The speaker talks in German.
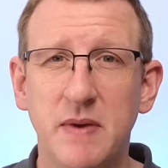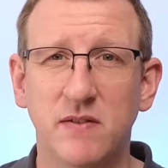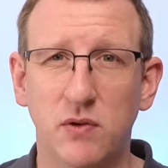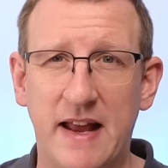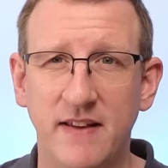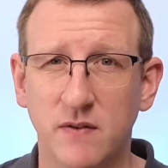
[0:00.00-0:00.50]
mehr
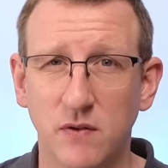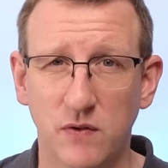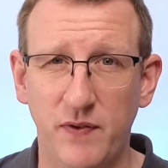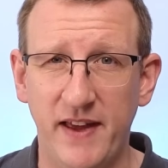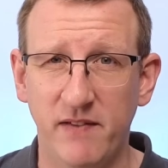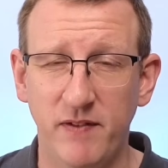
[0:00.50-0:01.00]
so
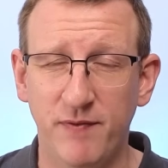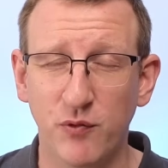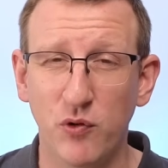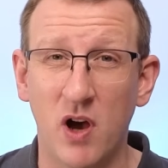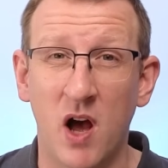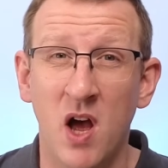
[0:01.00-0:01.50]
leistungsfähig wie
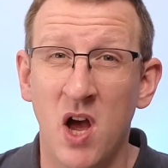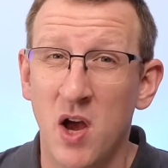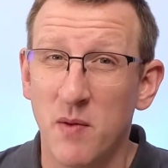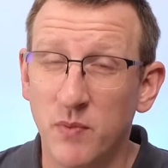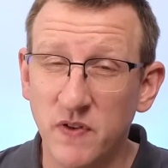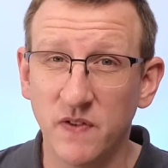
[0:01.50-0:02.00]
früher?
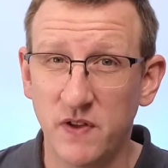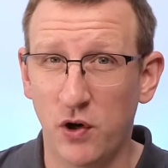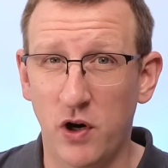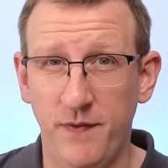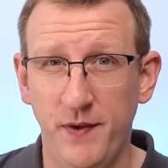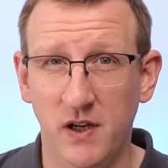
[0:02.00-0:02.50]
Müssen Sie
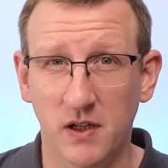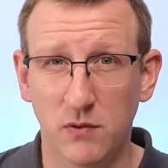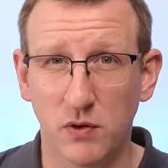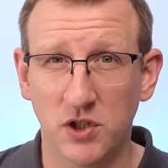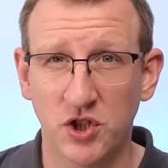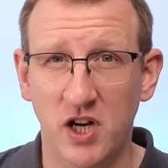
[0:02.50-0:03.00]
häufiger
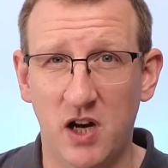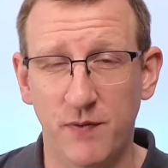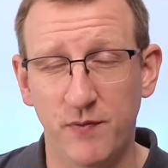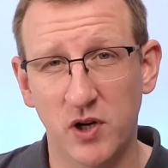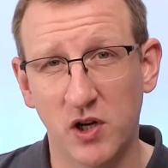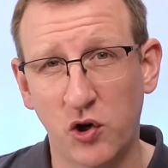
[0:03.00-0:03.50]

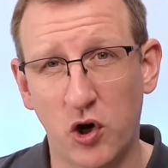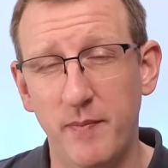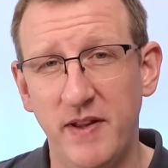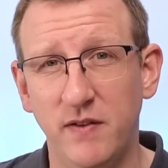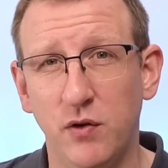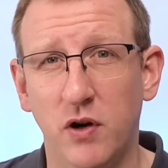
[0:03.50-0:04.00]
durchschnaufen oder
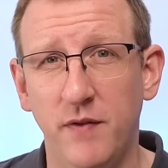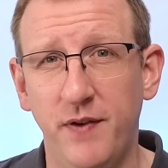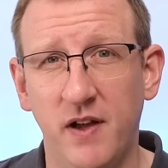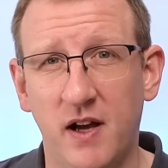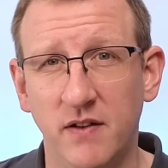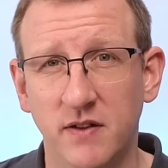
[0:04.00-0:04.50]
kommen Sie
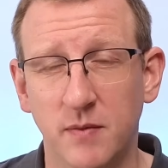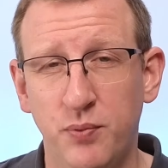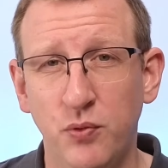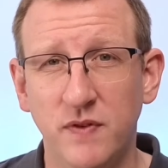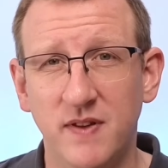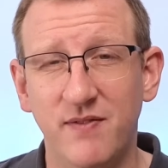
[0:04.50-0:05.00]
häufiger aus der
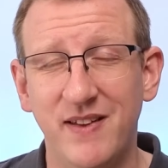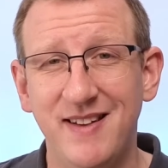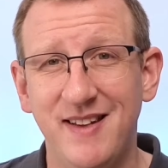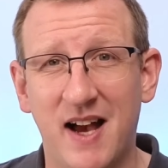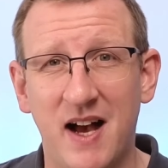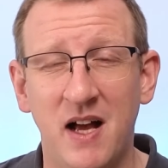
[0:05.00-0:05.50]
Puste?
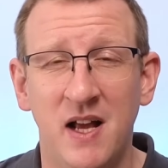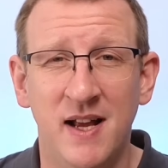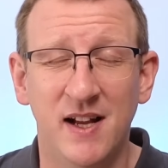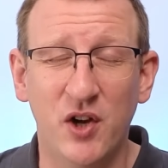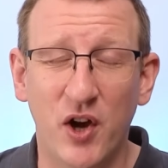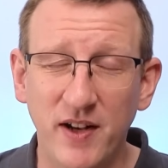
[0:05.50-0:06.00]
Wenn ja,
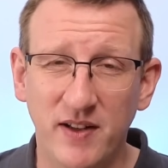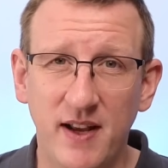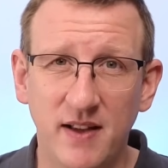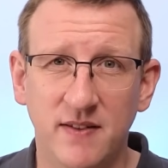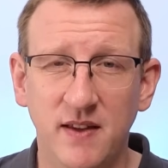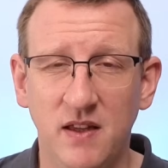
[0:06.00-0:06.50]
könnte
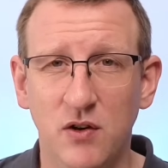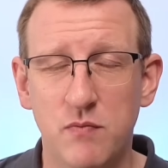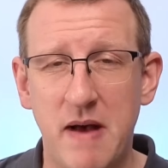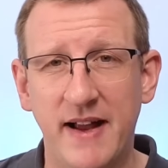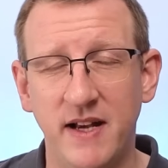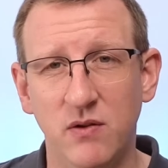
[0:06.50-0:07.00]
es sich um
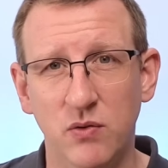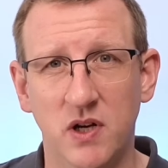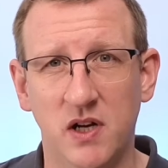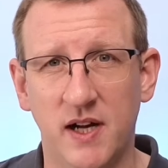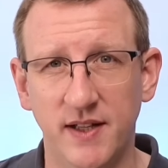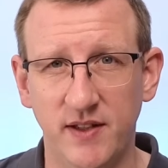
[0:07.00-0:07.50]
eine
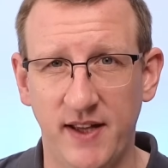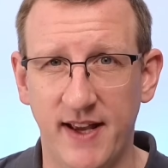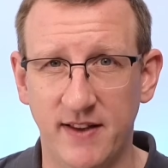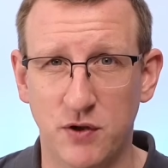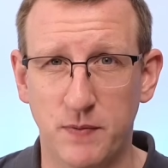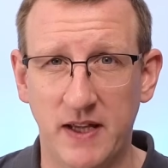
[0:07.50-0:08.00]
unerkannte
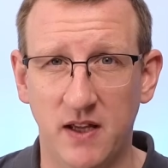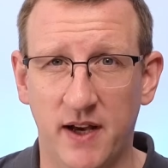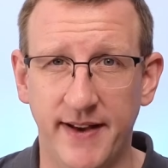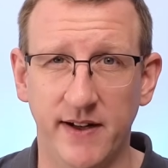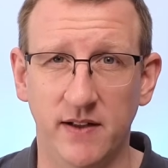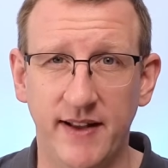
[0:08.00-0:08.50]
Herzschwäche
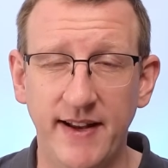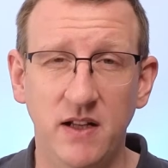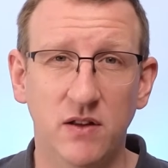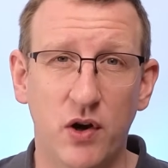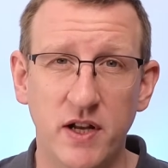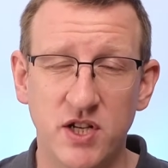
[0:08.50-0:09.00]
handeln. Denn
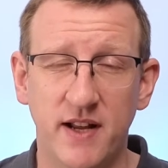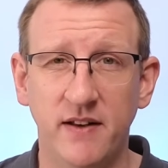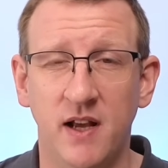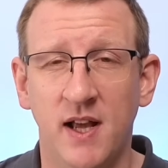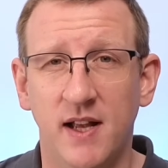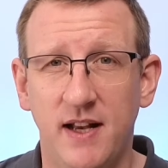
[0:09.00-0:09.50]
in
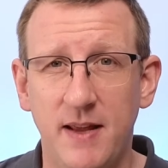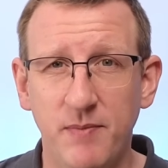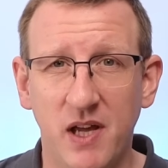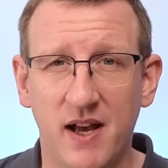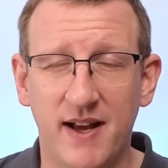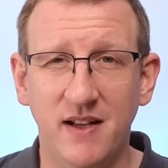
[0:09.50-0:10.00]
Deutschland leben
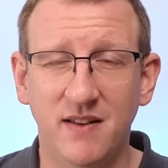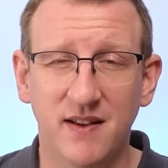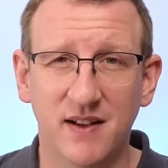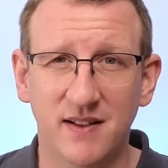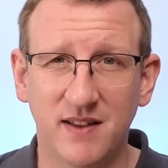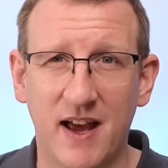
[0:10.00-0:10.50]
gerade
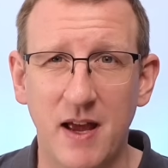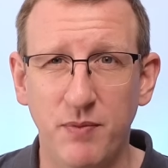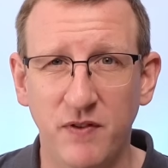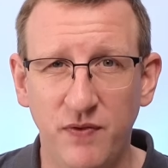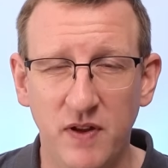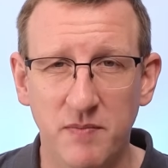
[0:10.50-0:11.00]
circa drei
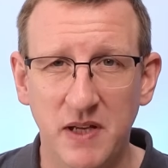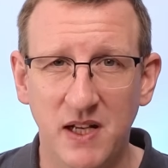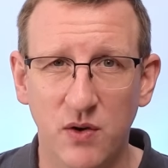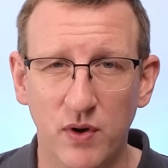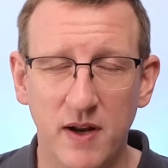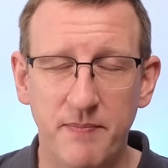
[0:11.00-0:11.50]
bis vier
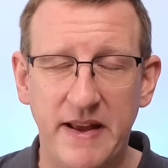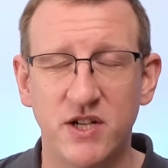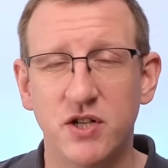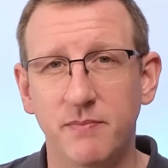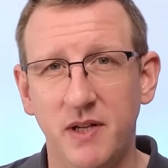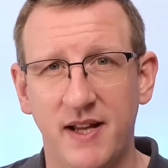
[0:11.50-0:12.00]
Millionen
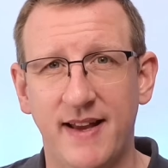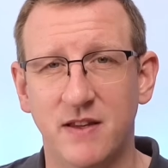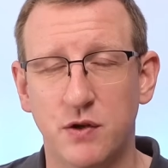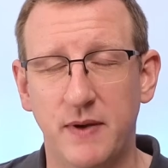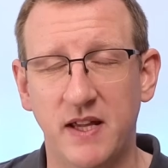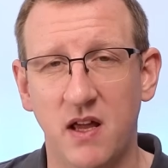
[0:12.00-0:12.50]
Menschen mit
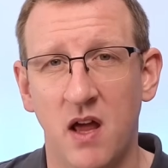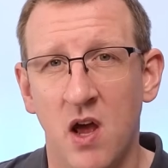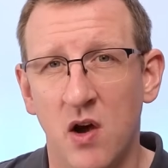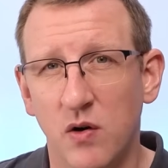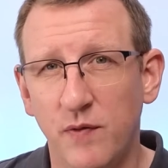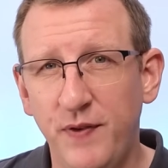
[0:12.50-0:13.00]
Herzschwäche
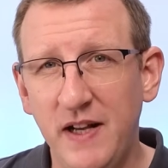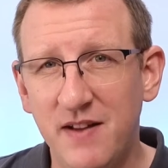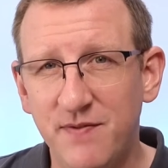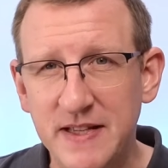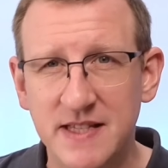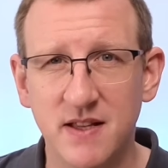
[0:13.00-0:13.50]
und
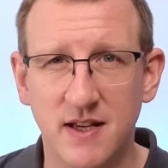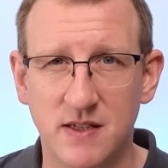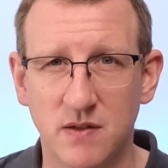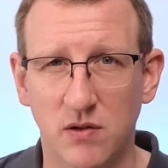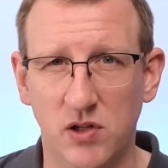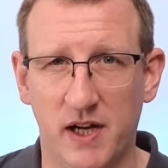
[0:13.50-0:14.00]
viele wissen es
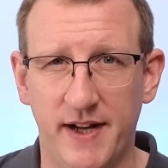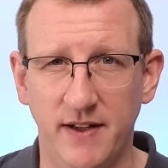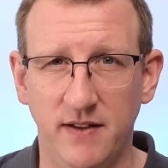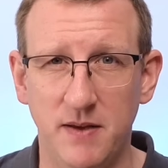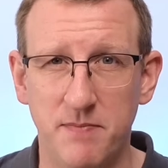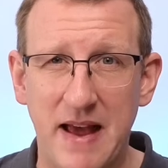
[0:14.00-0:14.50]
noch gar
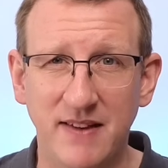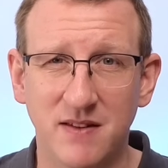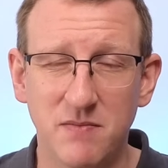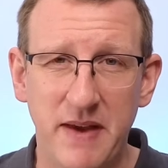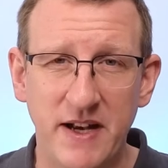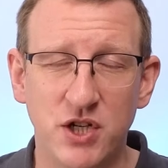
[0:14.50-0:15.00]
nicht. Die
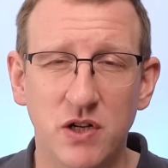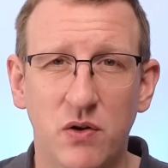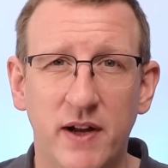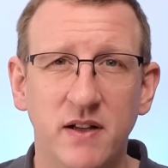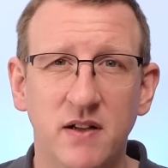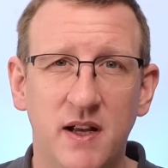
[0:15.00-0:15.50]
meisten Menschen
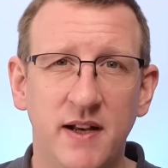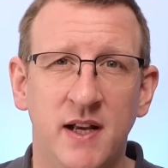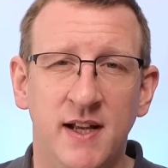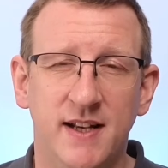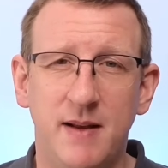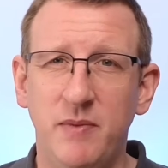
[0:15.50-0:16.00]
ordnen dann
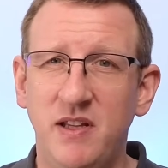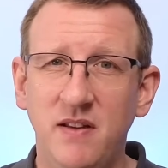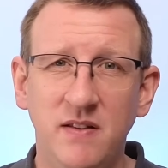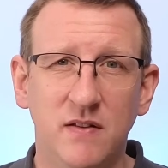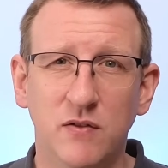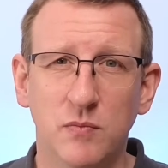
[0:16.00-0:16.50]
nämlich
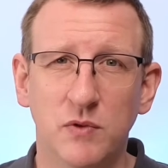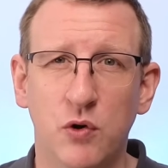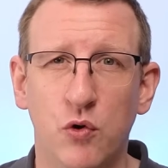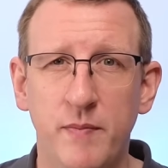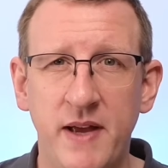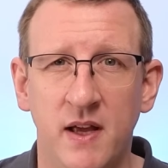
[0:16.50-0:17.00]
diese
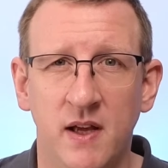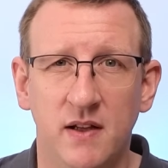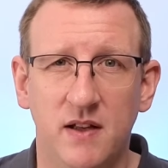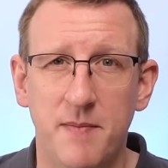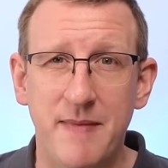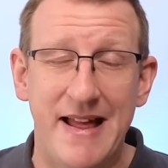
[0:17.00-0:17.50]
Symptome
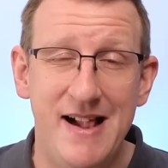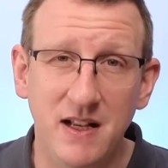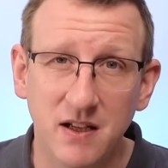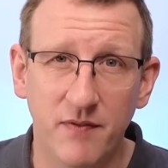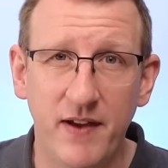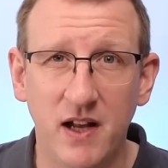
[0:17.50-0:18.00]
dem
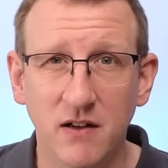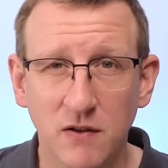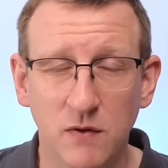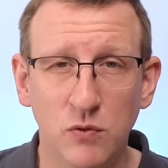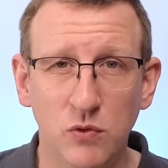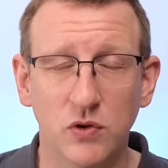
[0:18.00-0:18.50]
Älterwerden
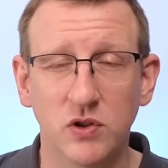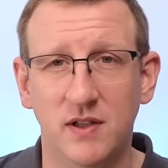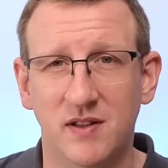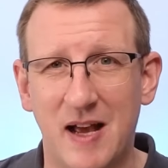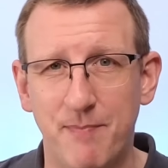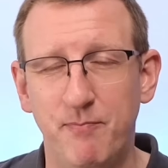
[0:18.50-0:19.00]
zu
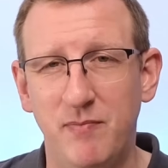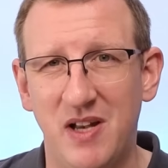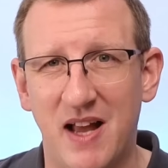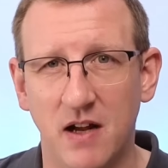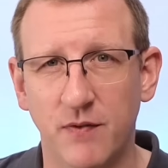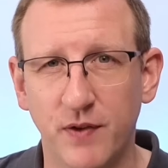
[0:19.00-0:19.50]
und tappen
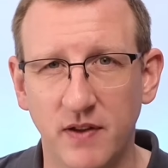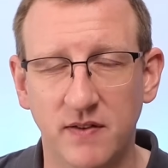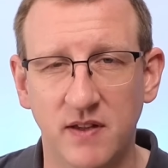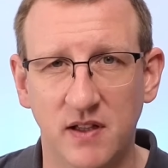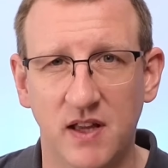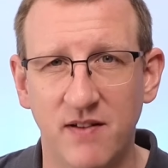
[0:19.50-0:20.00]

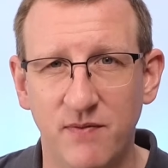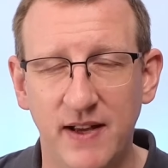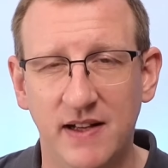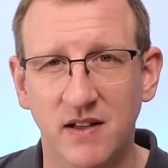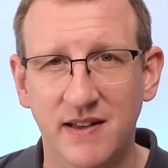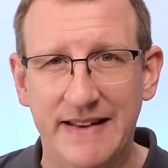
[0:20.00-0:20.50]
langfristig dann
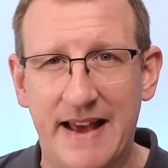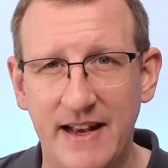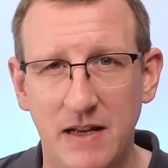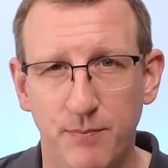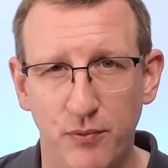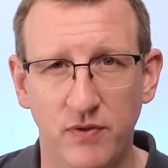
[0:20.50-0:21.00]
wirklich in
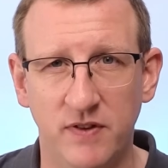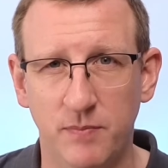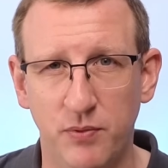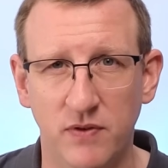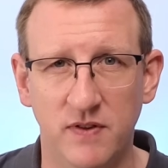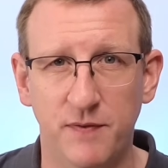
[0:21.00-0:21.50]
eine böse,
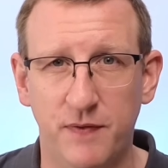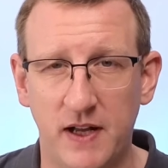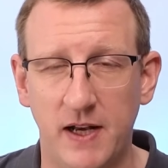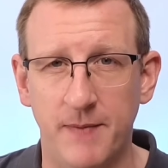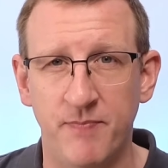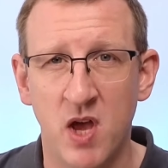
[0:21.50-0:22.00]
böse
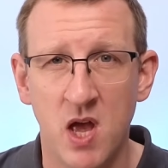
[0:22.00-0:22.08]
Falle.